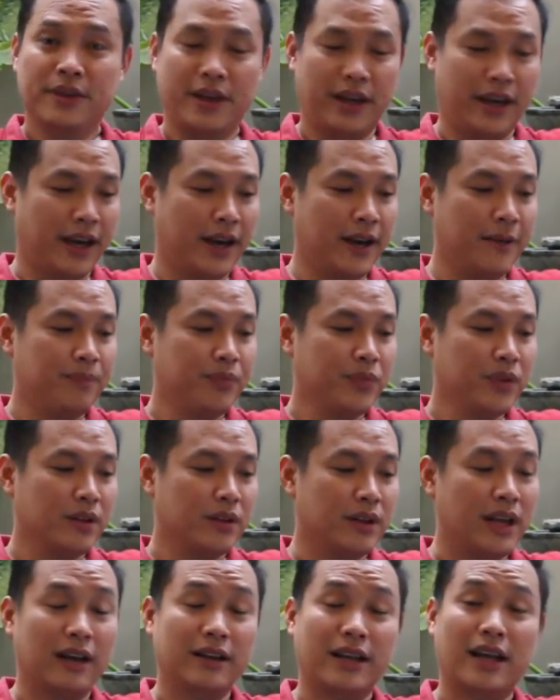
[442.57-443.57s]
Ya,
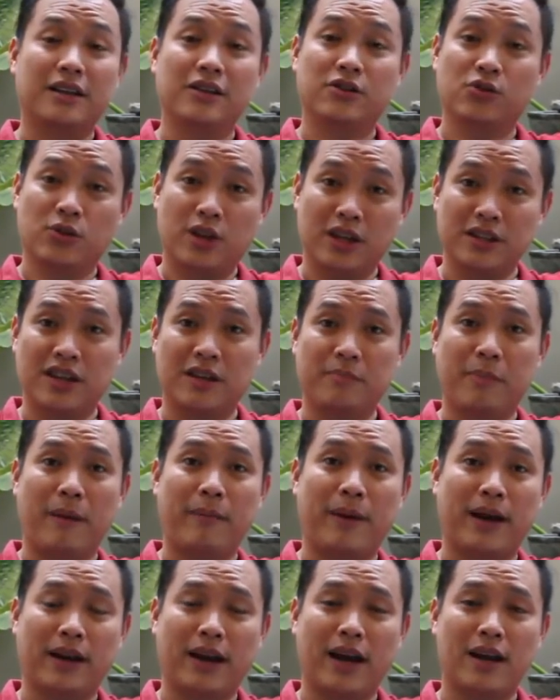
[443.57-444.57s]
yang tadi sudah saya
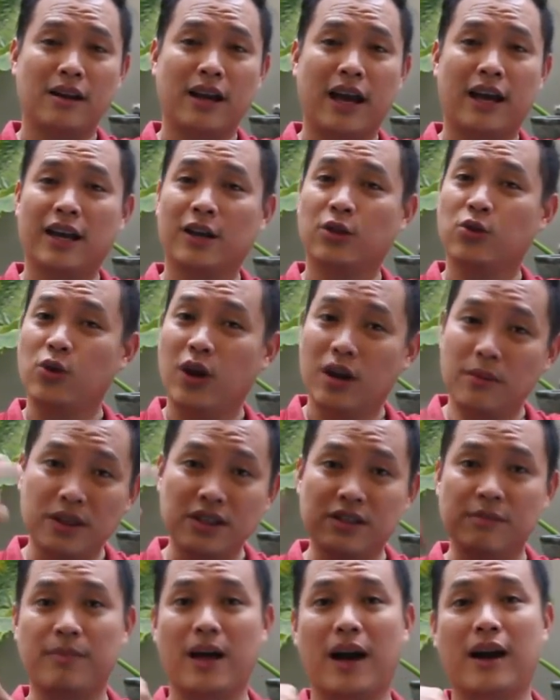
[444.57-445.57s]
paparkan karena Tuhan
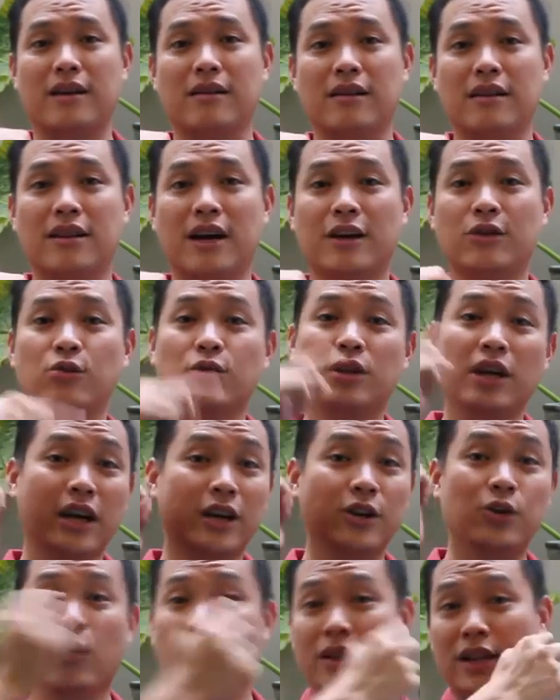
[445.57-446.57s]
menciptakan kita itu
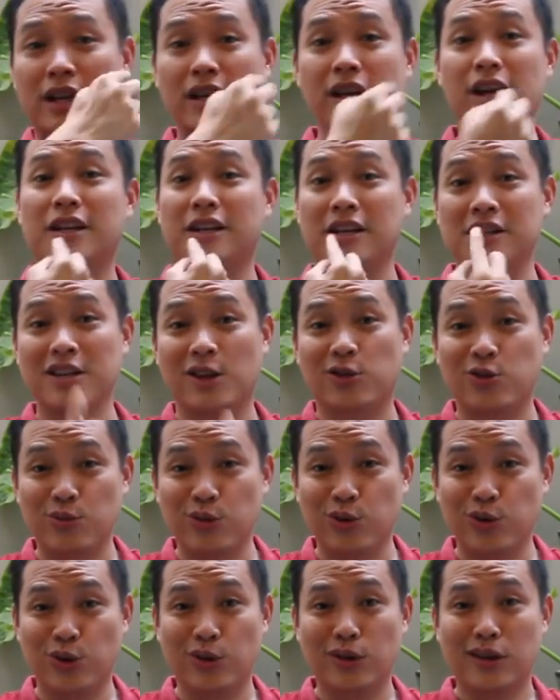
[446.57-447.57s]
dengan dua telinga dan satu
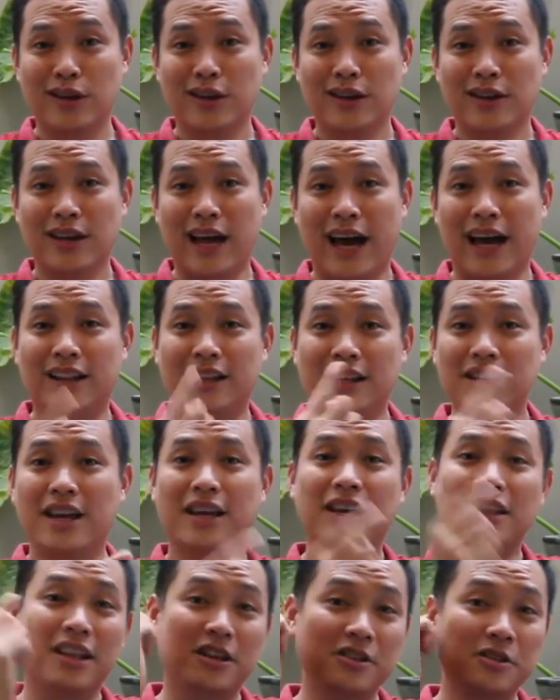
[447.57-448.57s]
mulut.
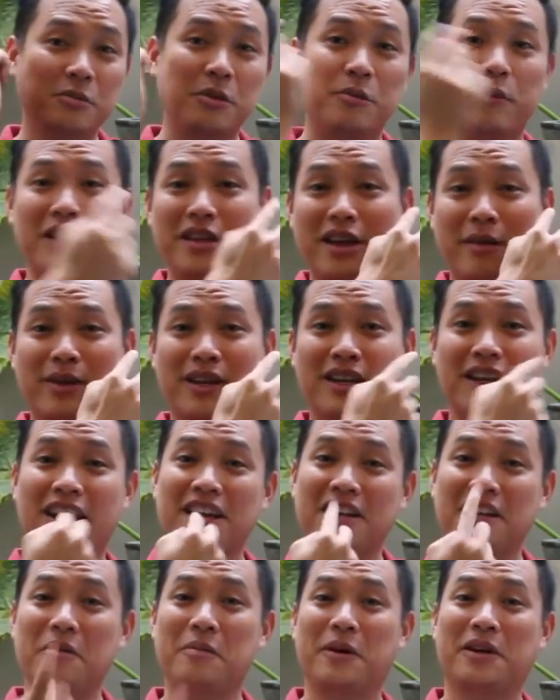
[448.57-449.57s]
Artinya kita harus lebih banyak
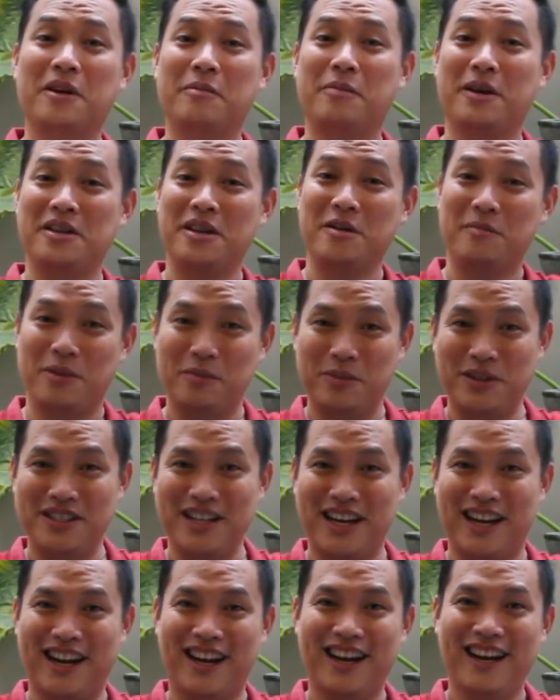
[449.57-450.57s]
mendengar daripada banyak
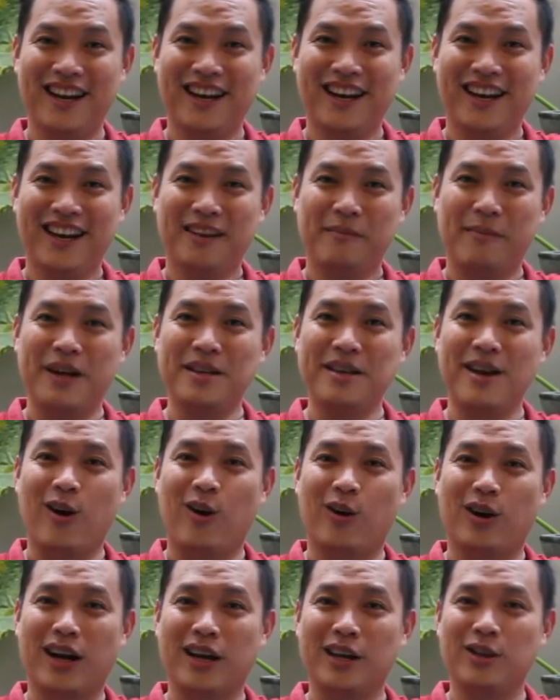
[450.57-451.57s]
berbicara. Banyak
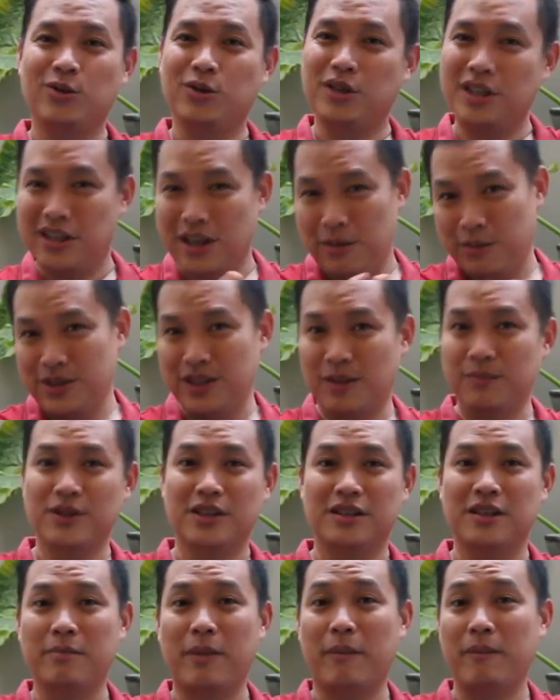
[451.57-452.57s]
orang itu tidak bisa
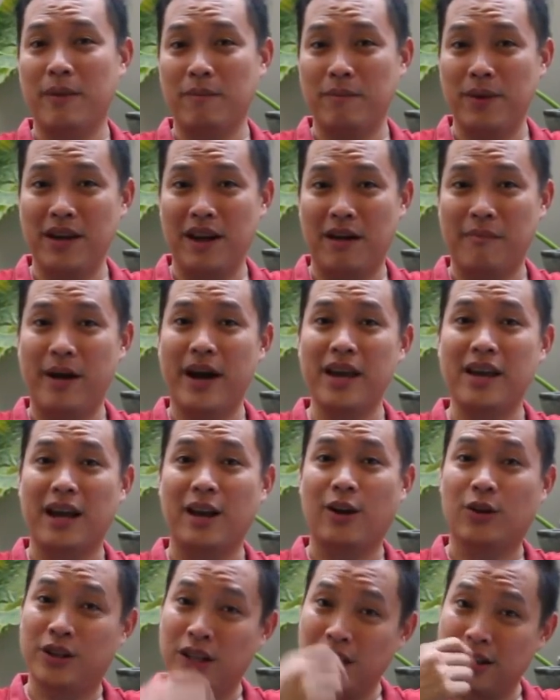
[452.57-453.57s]
menjadi pemimpin yang baik
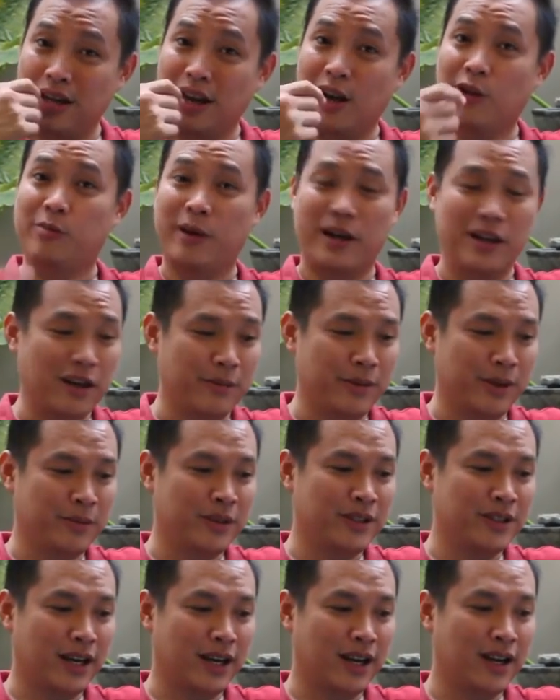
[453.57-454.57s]
kalau dia terlalu banyak
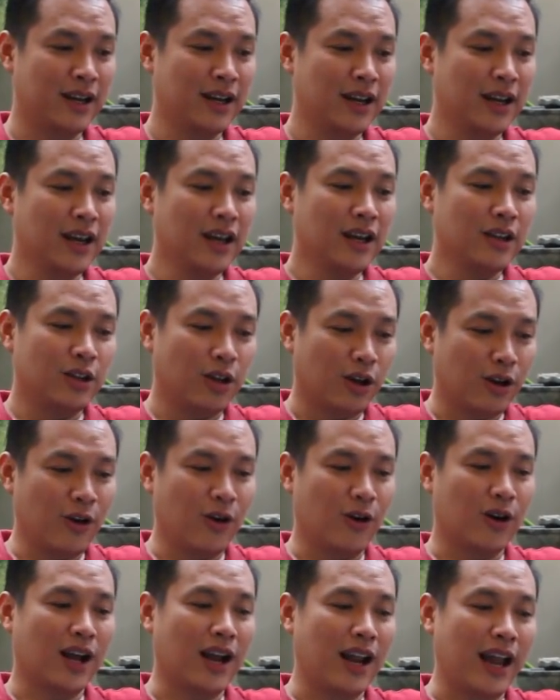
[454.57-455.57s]
berbicara.
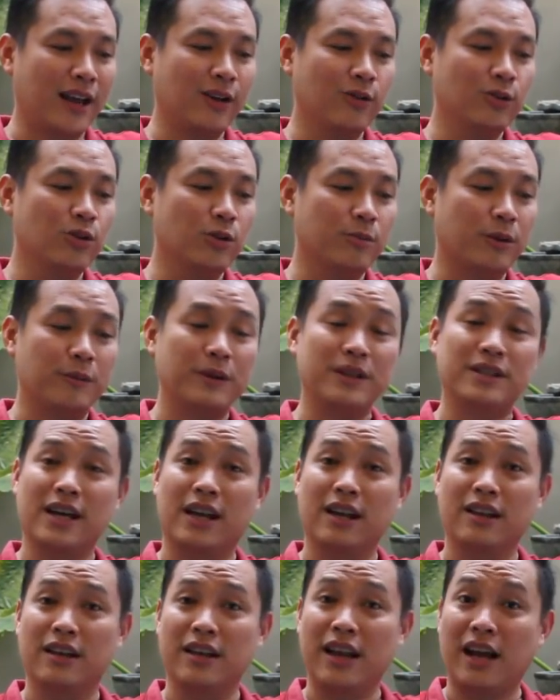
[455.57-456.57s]
Dorong orang lain untuk
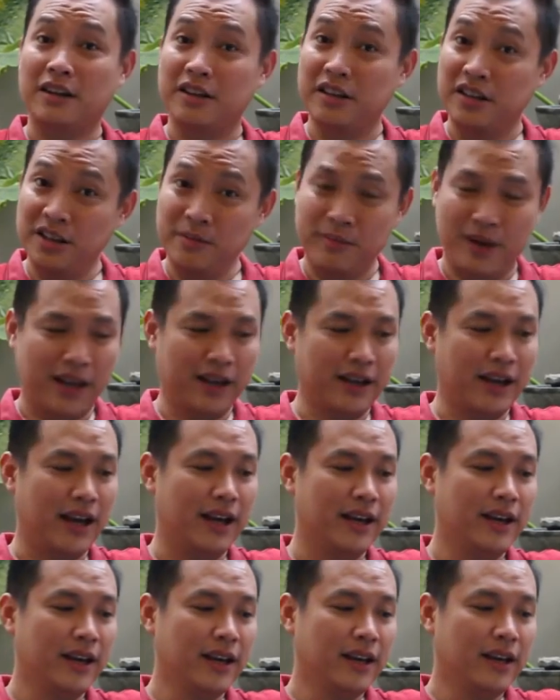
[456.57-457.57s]
berbicara tentang diri
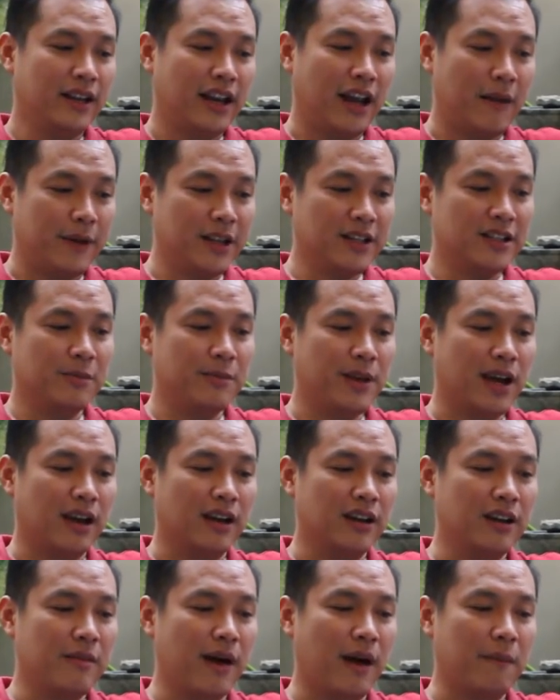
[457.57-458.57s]
mereka. Nah, prinsip yang
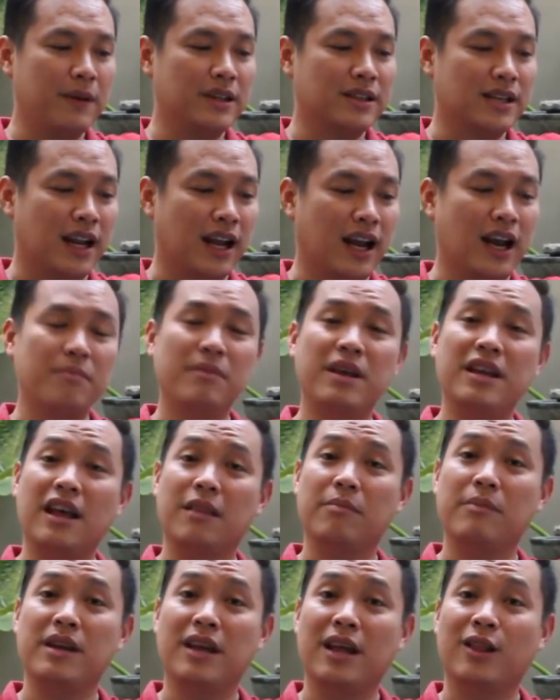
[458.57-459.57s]
kelima, bicarakan
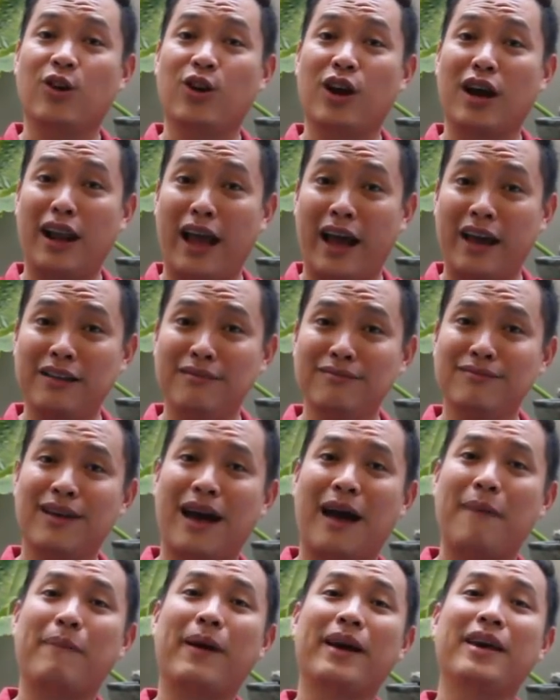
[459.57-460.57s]
minat-minat orang lain,
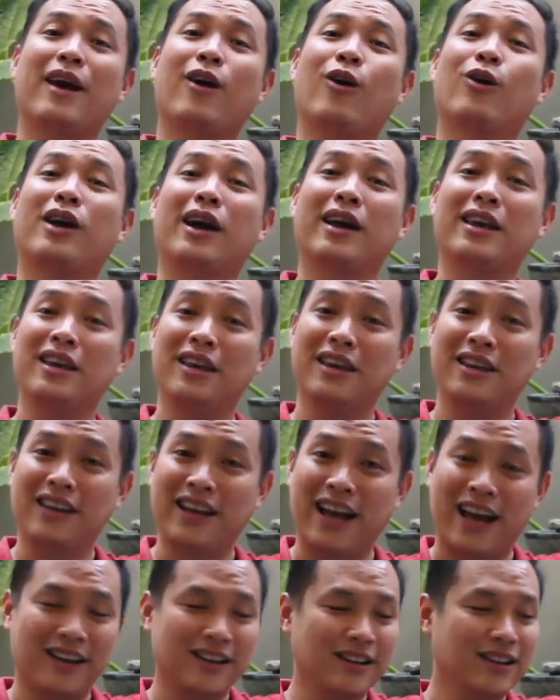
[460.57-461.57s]
apa yang orang
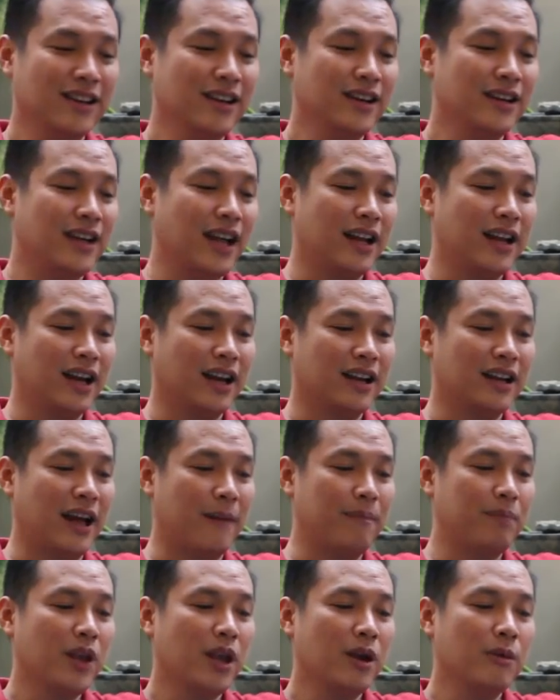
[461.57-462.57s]
inginkan. Dan yang keenam,